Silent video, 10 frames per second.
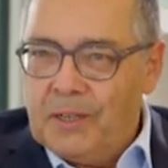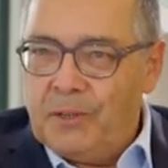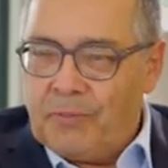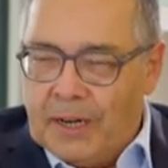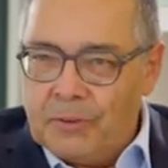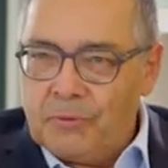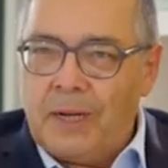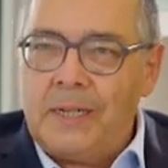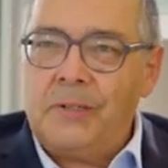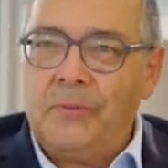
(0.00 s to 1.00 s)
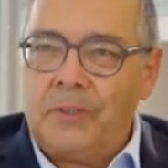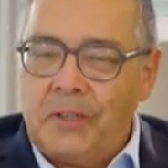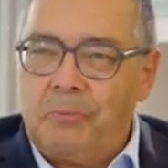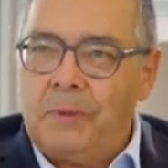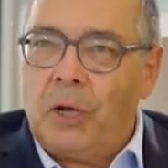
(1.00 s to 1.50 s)
äh, freizuhalten,
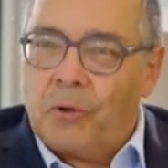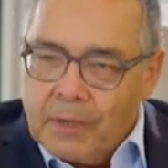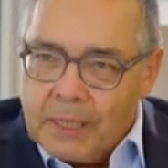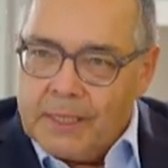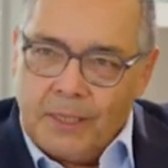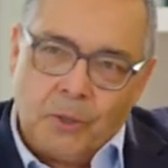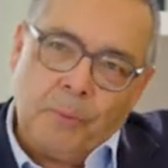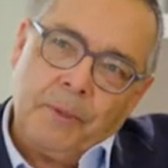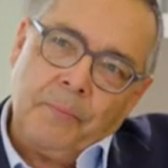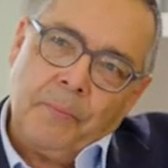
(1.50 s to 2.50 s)
sodass man da auch wirklich hinkommt.